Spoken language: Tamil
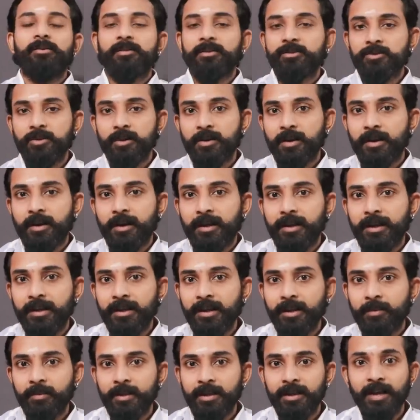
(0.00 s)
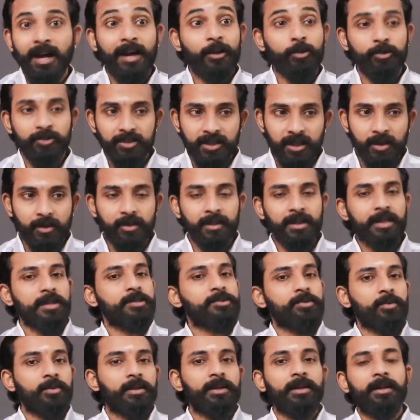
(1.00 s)
அவங்க சொல்கிறாங்க என்ன அப்படின்னா அனுசியாவோட
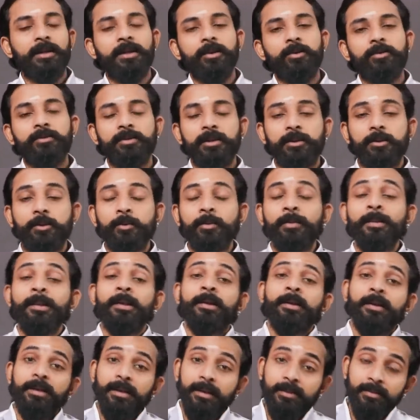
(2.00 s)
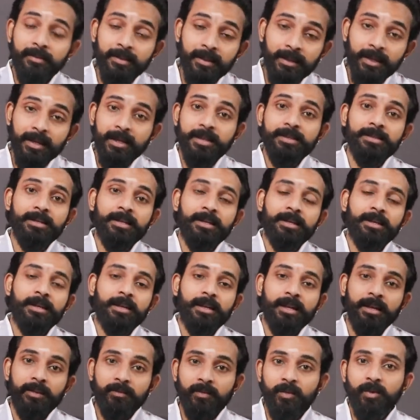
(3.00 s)
கேஸ் உங்களுக்கு எல்லாருக்கும் தெரியும் இந்த கேஸில்
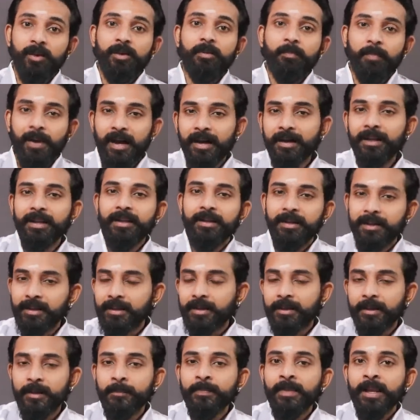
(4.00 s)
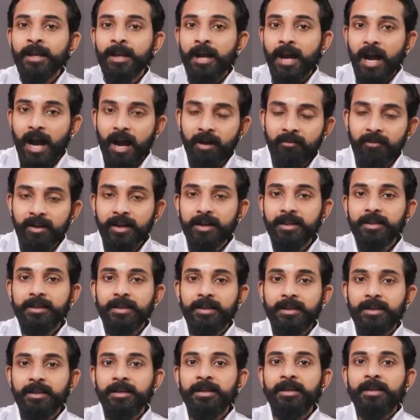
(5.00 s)
என்னென்னா இவங்களோட பாட்டின்னு நினைக்கிறேன்
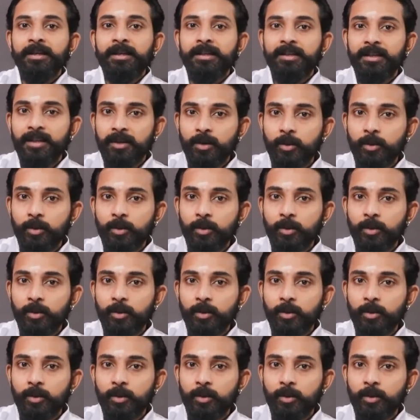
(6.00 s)
அவங்களுக்கு இந்த